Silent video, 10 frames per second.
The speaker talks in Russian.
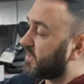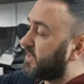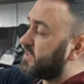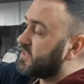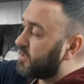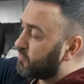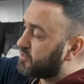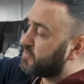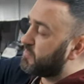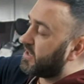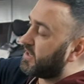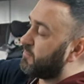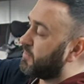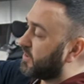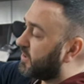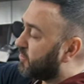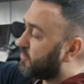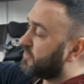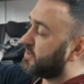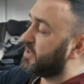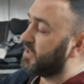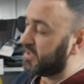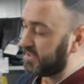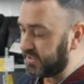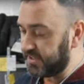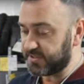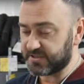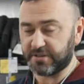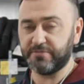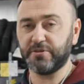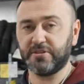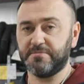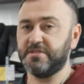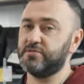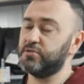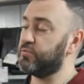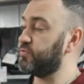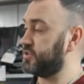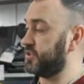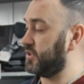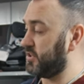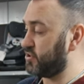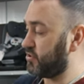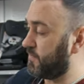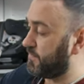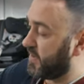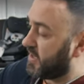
Кресло очень мягкий подголовник, и с комфортом здесь все очень хорошо.